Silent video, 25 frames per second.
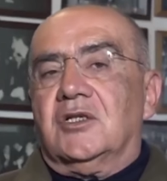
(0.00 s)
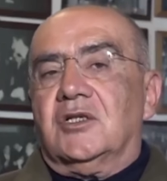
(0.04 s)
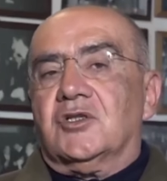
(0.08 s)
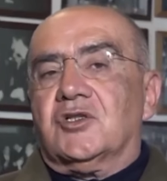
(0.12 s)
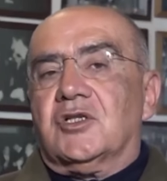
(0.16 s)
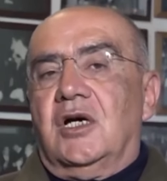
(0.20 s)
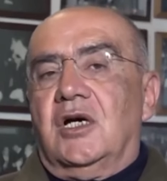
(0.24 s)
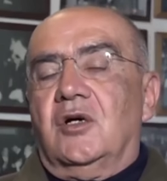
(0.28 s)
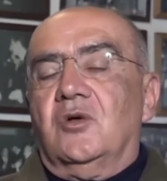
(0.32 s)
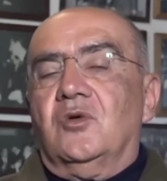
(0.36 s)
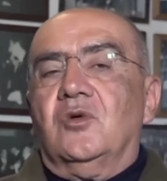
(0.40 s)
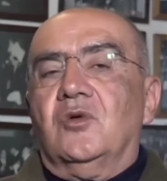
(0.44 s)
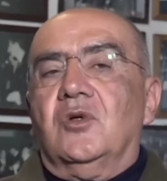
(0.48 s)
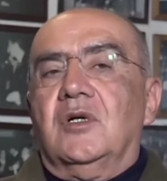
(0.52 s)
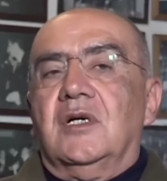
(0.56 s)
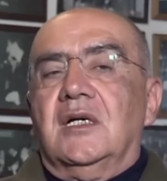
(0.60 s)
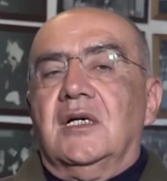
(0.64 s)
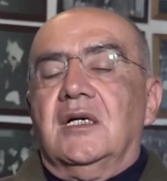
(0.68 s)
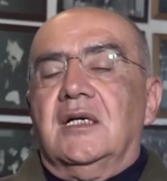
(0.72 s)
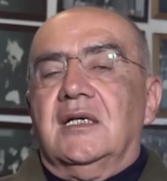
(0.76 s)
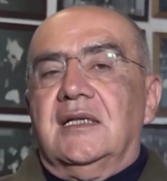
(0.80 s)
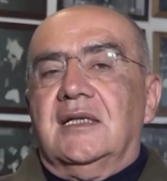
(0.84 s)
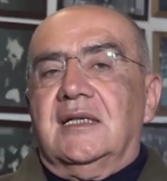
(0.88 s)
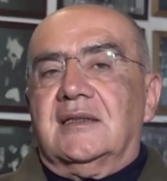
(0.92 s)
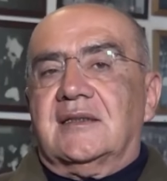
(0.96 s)
جو
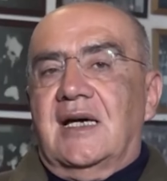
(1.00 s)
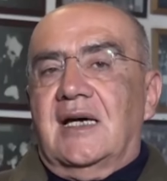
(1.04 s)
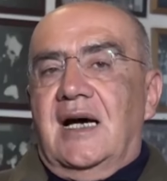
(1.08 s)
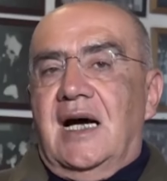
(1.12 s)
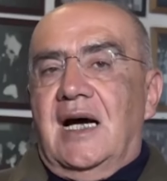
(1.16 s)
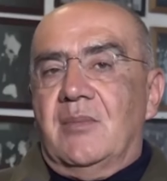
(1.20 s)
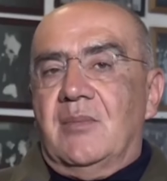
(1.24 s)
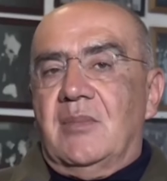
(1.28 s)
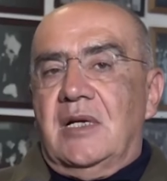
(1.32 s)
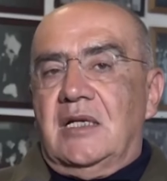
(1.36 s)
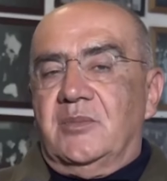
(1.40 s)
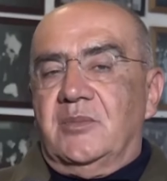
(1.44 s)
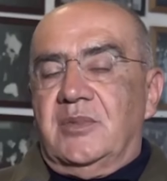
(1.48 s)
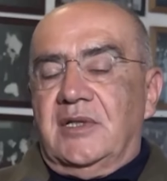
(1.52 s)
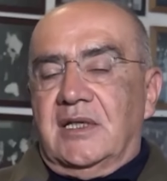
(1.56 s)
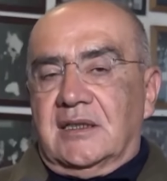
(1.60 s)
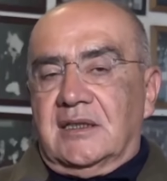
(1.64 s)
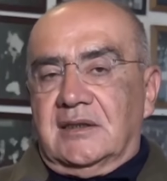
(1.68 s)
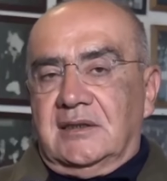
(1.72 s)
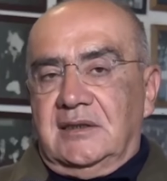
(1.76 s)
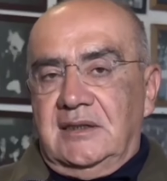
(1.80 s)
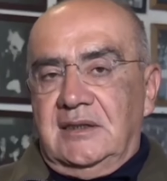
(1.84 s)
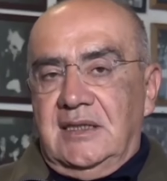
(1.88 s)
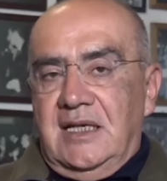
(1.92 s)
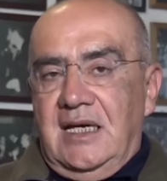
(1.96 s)
يتعامل
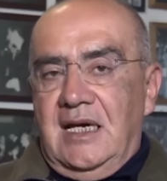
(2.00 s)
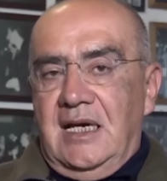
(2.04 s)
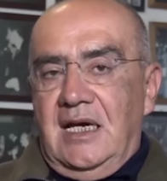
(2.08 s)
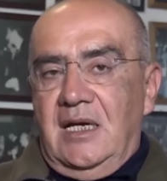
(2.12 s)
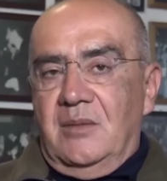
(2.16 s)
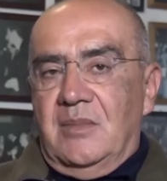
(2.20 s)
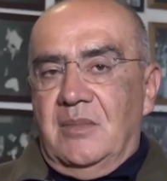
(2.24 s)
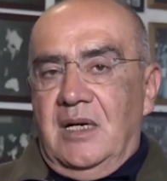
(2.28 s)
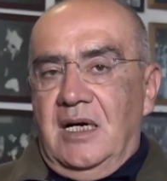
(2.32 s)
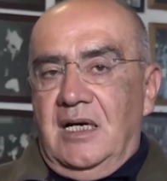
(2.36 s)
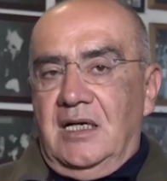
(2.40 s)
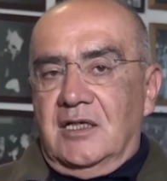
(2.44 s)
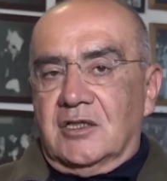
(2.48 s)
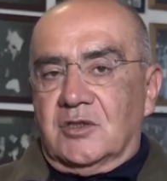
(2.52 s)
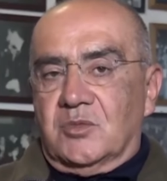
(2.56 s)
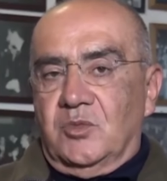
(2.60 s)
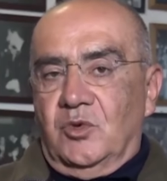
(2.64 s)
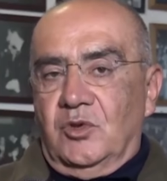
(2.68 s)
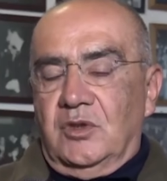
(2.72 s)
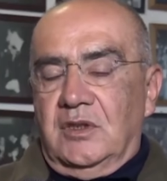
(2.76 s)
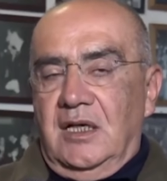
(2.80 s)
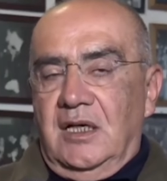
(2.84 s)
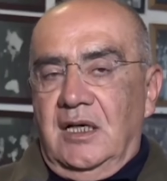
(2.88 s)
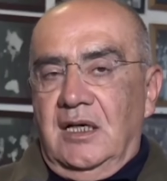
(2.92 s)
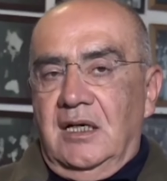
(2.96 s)
بارتياح مع حزب
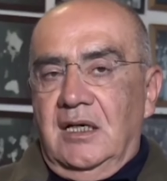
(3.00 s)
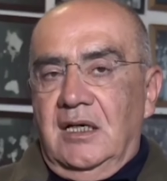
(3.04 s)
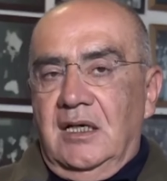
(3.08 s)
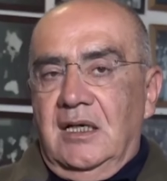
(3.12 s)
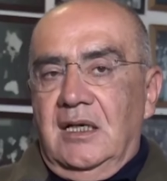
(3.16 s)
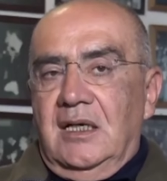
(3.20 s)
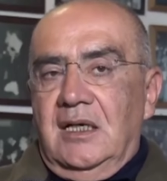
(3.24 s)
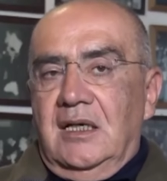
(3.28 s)
الله